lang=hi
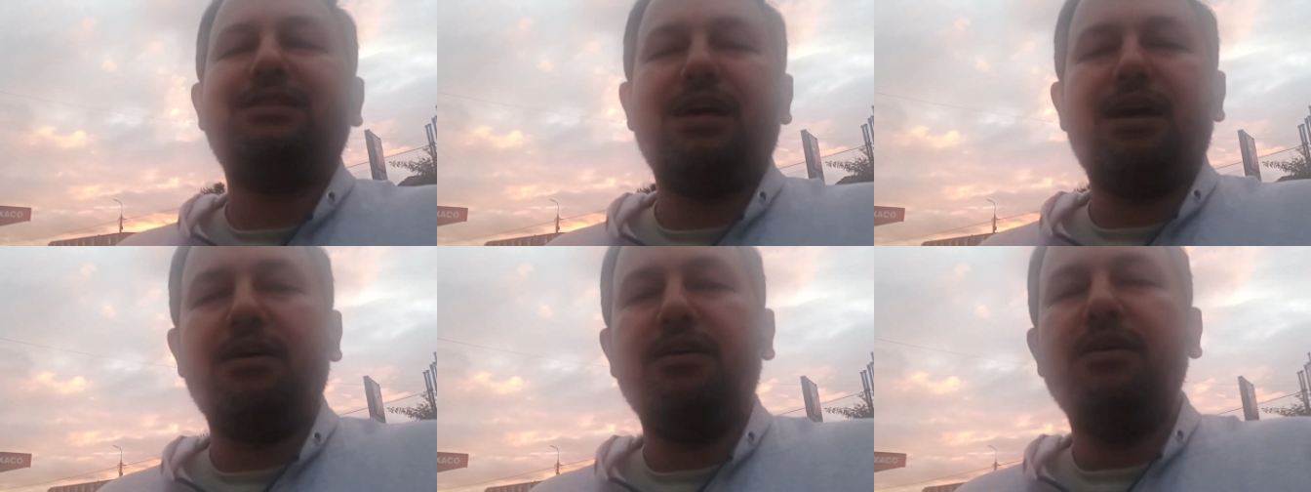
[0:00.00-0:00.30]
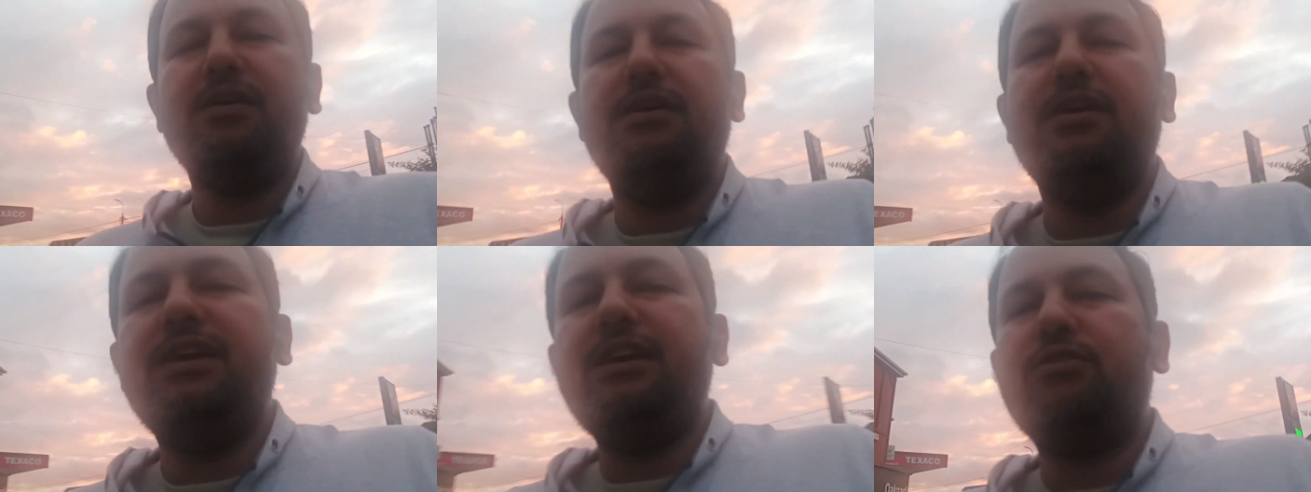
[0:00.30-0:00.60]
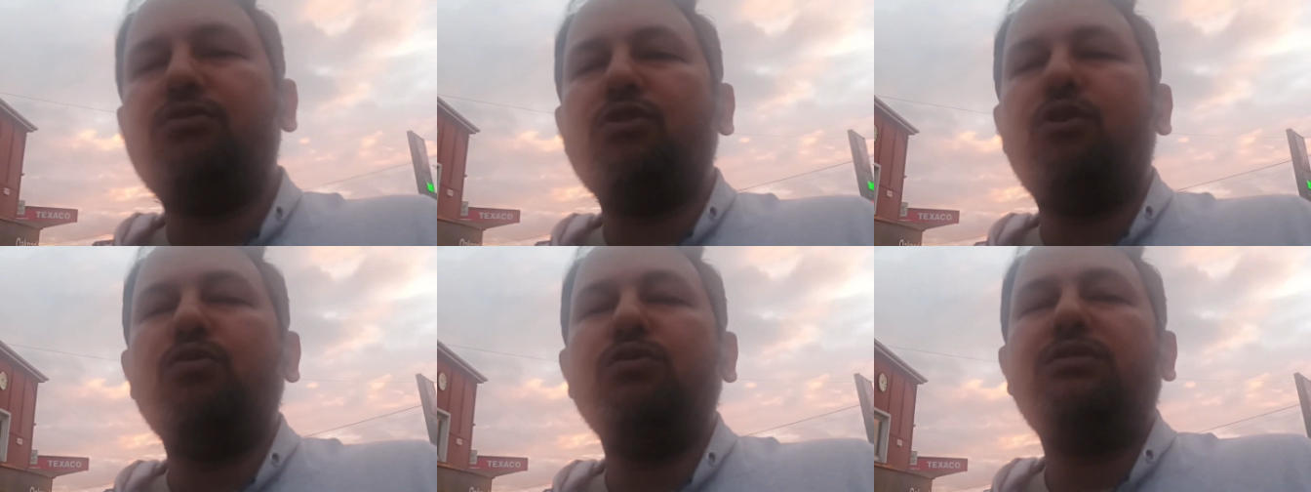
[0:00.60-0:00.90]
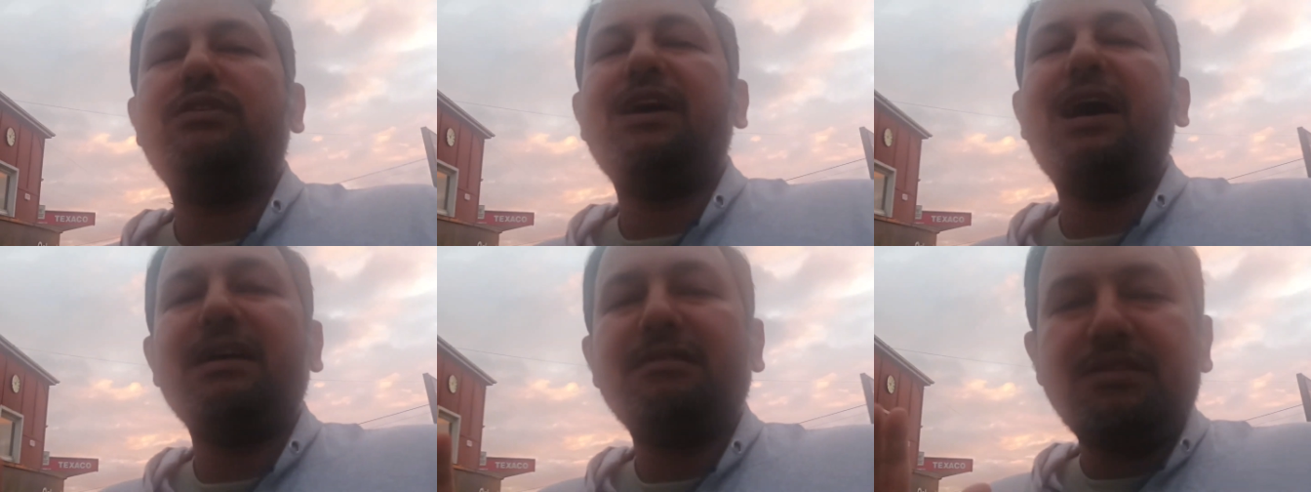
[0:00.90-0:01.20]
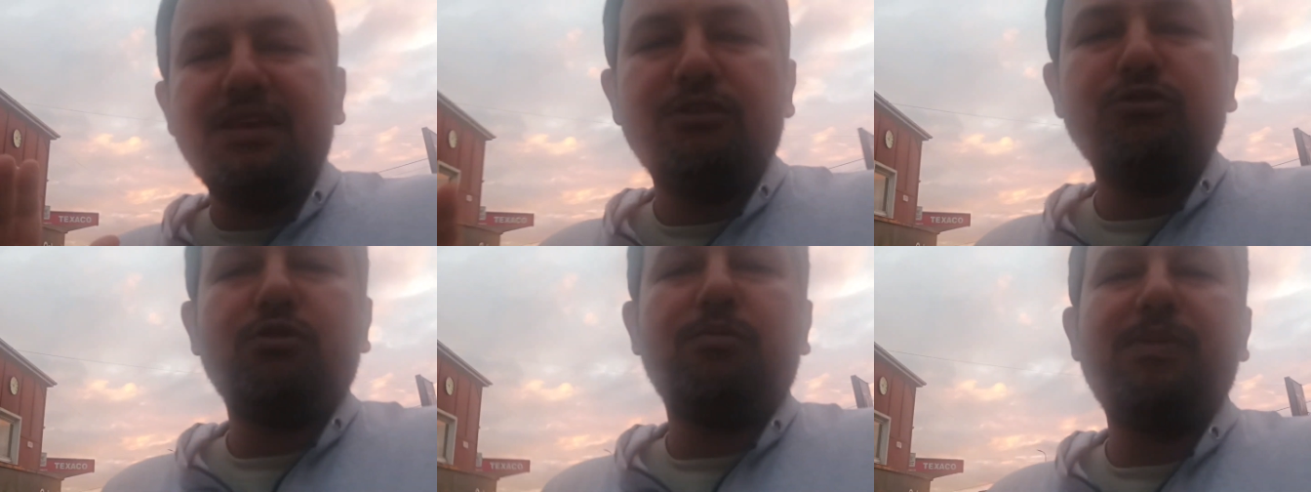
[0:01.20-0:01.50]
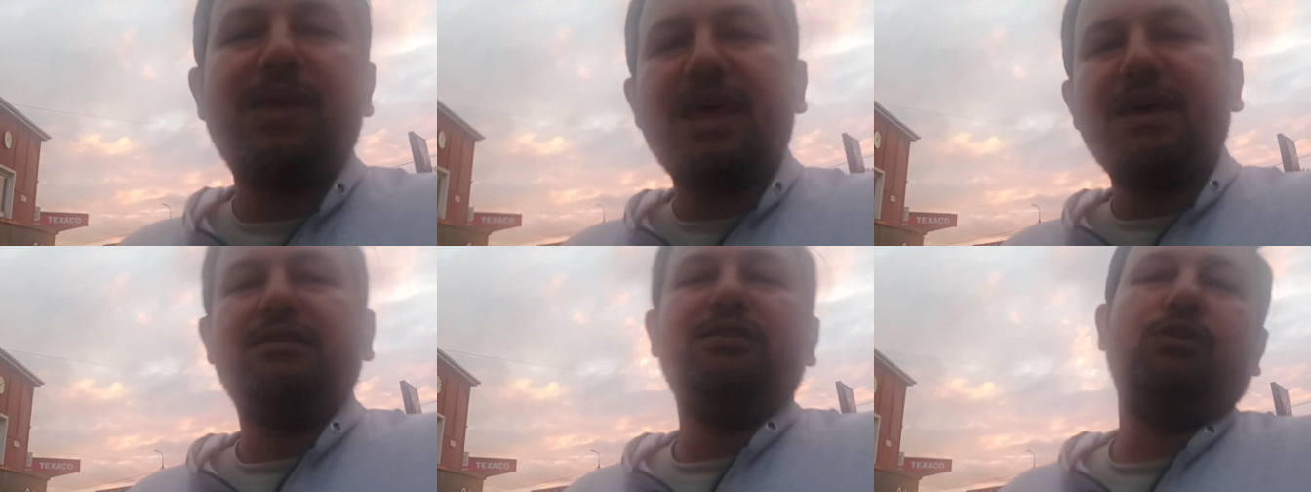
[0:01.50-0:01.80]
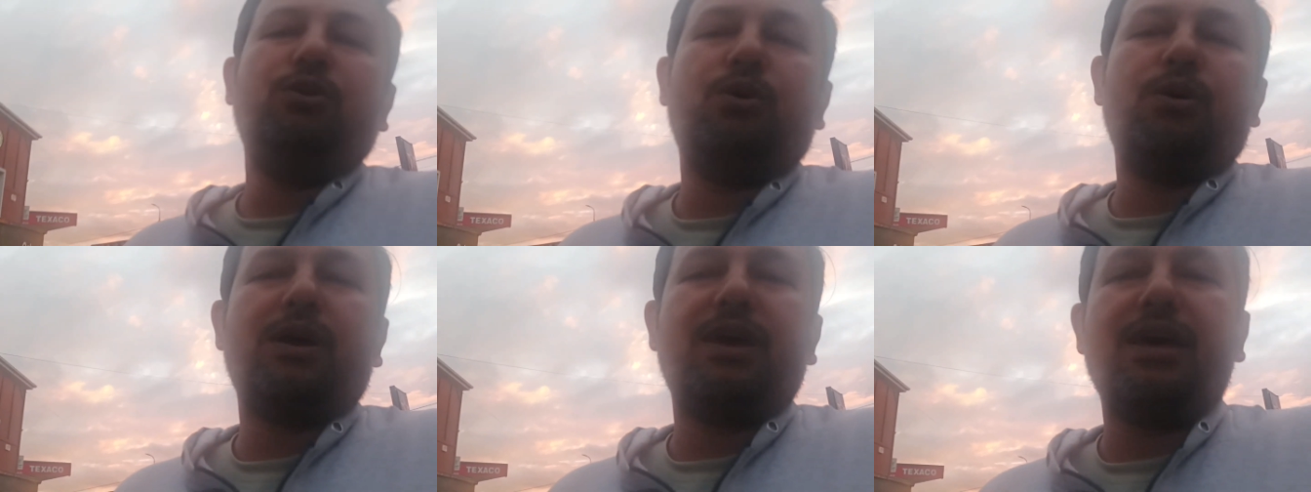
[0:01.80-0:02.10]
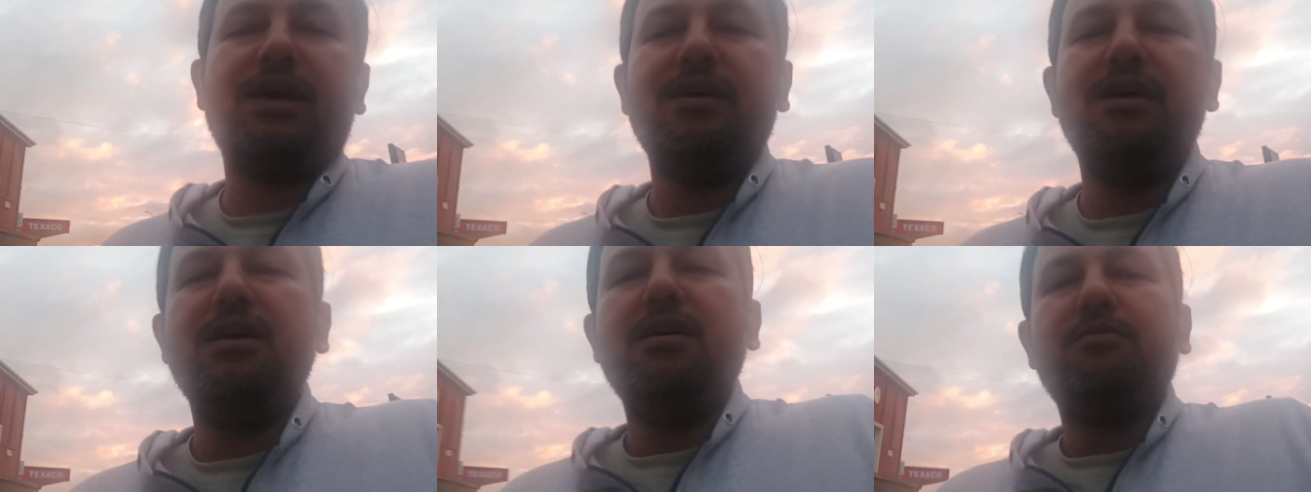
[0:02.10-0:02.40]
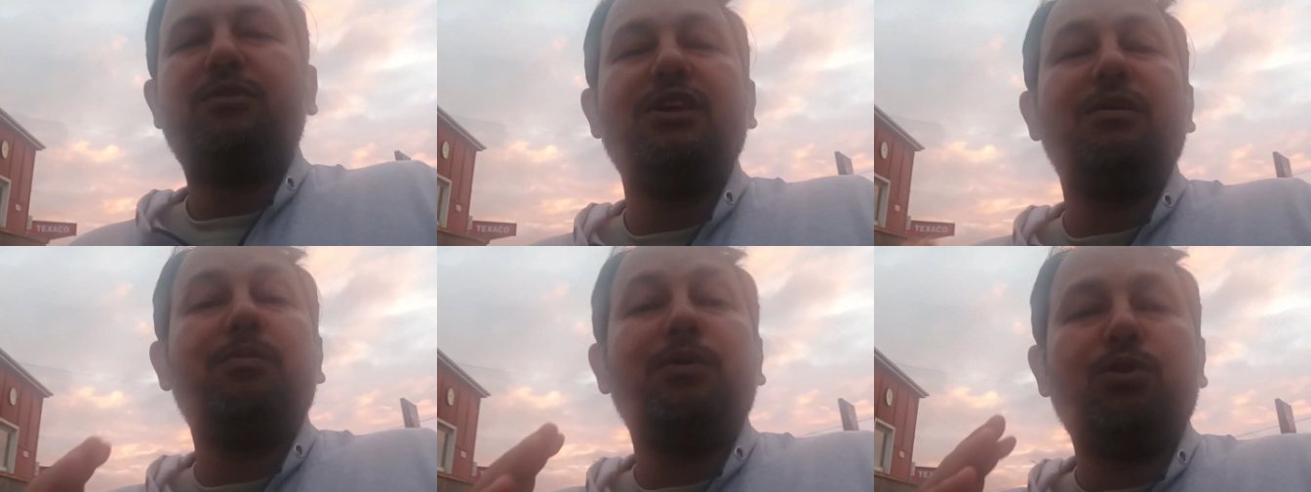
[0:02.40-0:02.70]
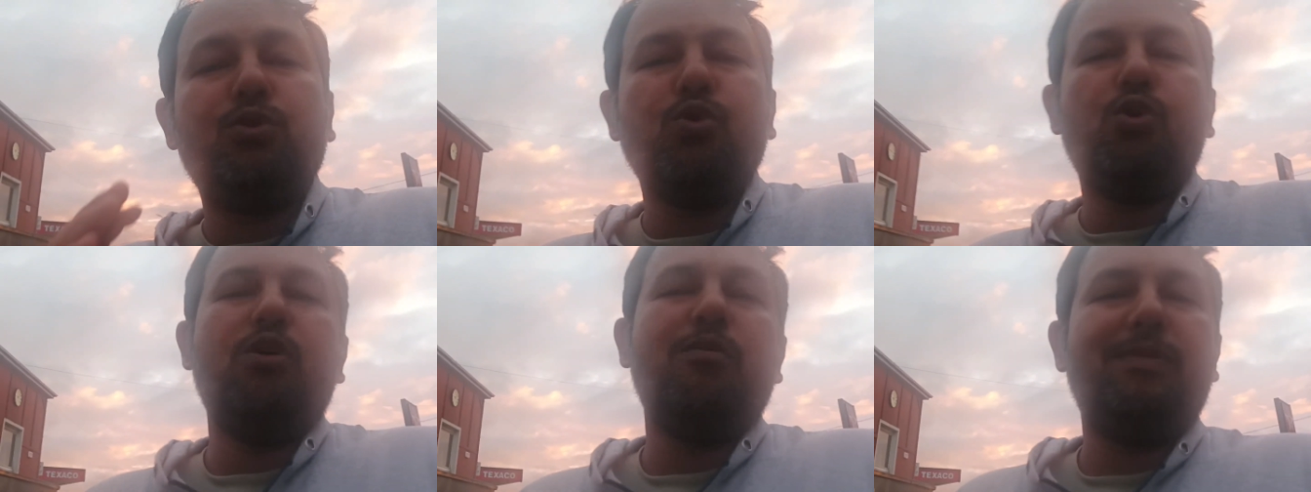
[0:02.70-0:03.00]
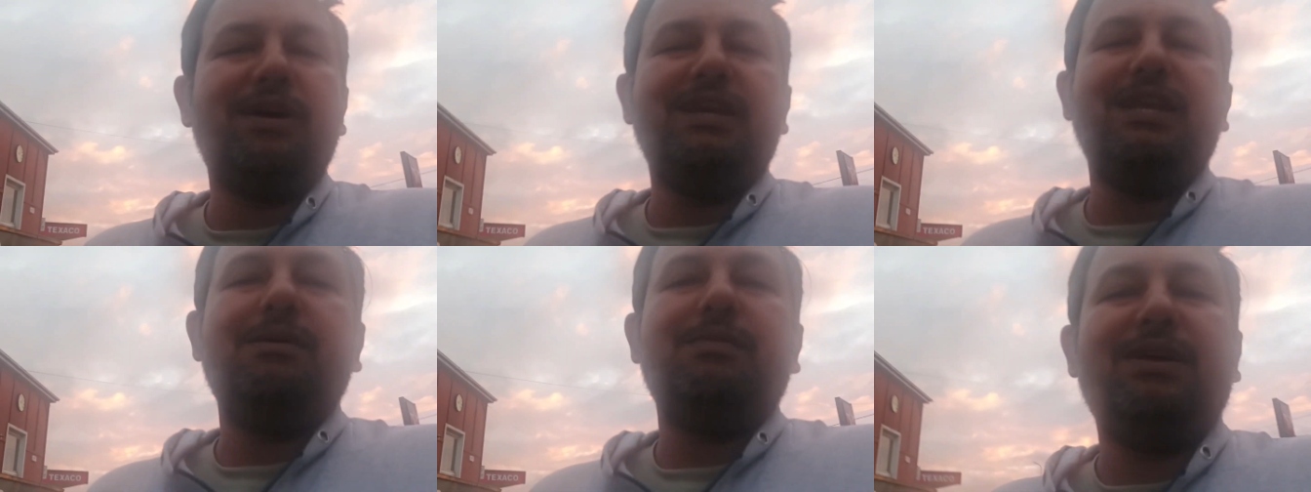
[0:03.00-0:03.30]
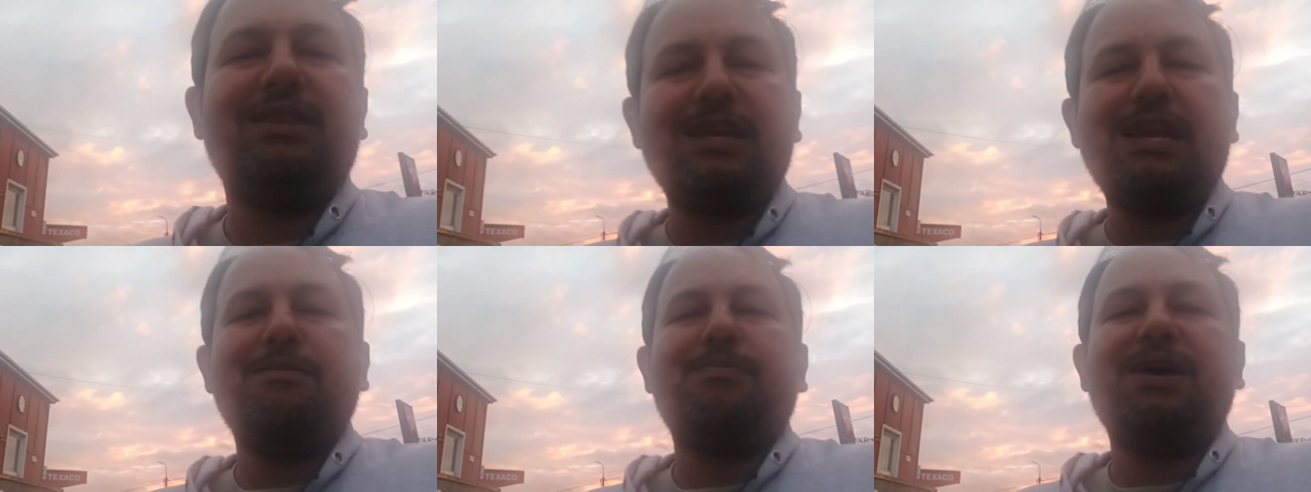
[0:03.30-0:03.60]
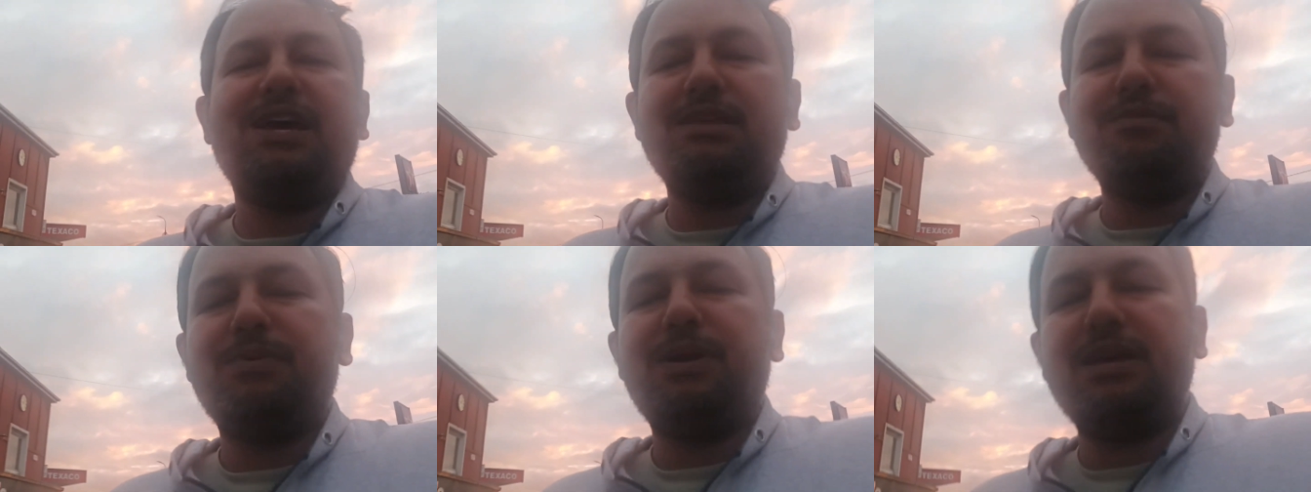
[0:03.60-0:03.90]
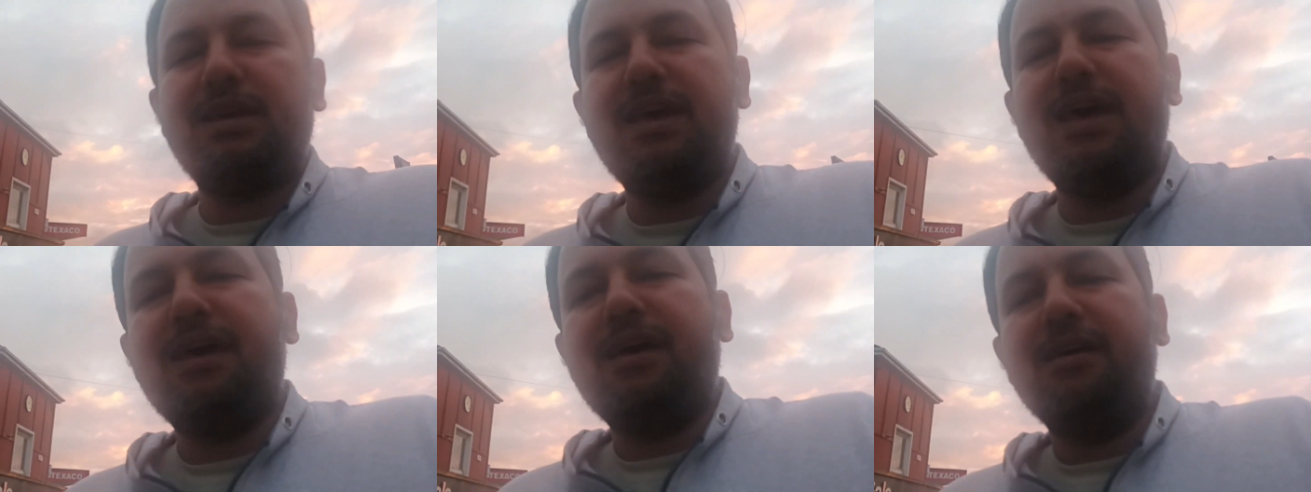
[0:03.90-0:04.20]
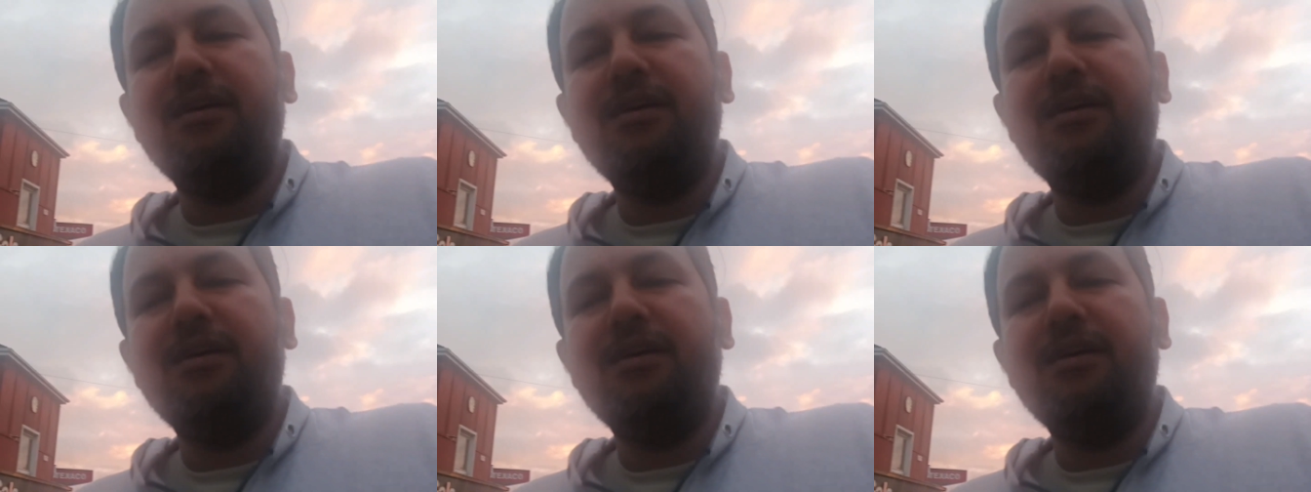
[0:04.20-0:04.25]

था एक से एक हो गया सिर्फ दो महीने में इतना प्राइस बढ़ गया